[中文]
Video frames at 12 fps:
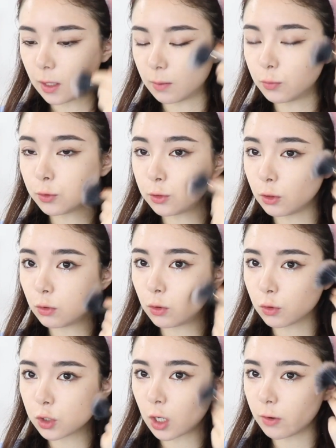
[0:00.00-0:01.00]
脸部修
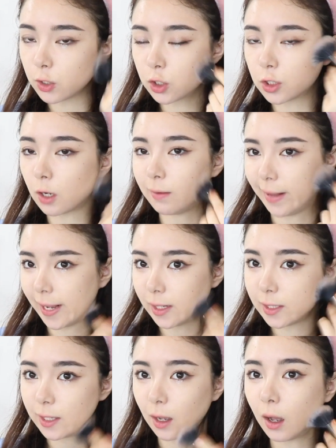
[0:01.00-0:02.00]
容稍微少来一
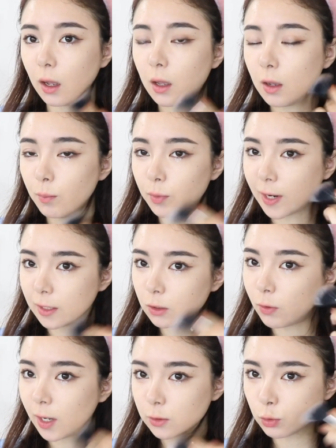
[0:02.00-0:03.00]
点啊，不然的
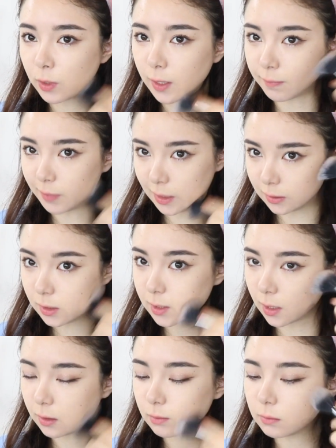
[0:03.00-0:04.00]
话就会很明
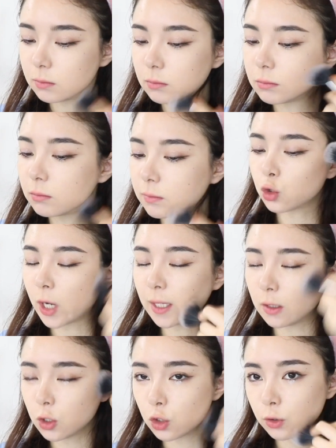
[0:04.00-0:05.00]
显。刷
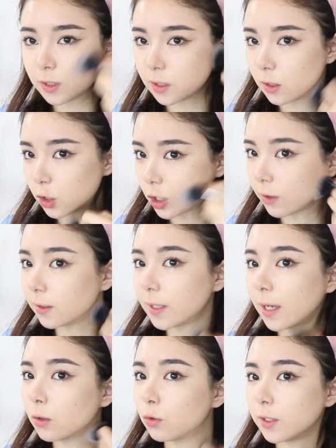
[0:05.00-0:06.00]
的时候记得稍微
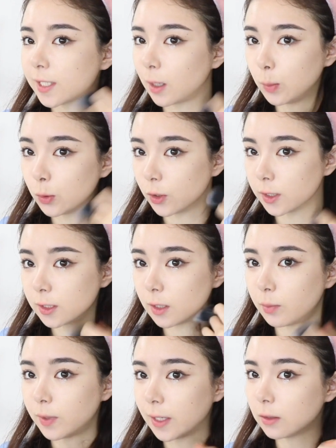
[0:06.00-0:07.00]
带过一下脖子，
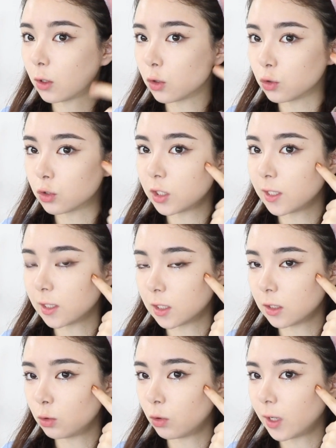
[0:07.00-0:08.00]
不然到时候这里是
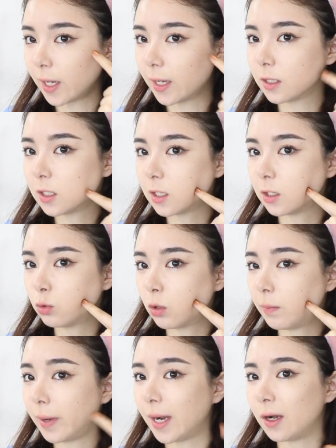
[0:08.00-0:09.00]
一坨黑，这里一坨
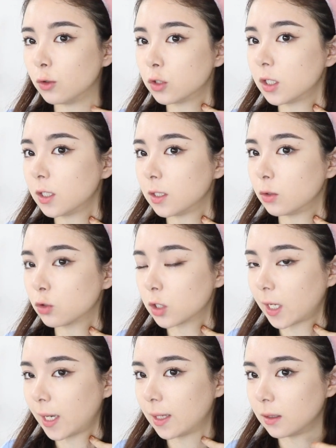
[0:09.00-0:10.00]
白，然后这里又是
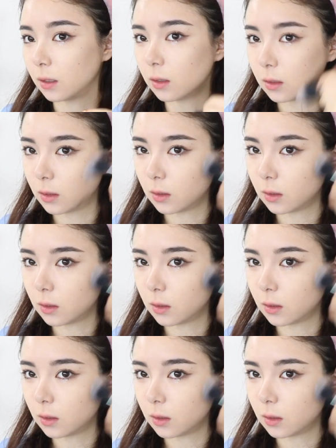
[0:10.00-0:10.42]
黑的。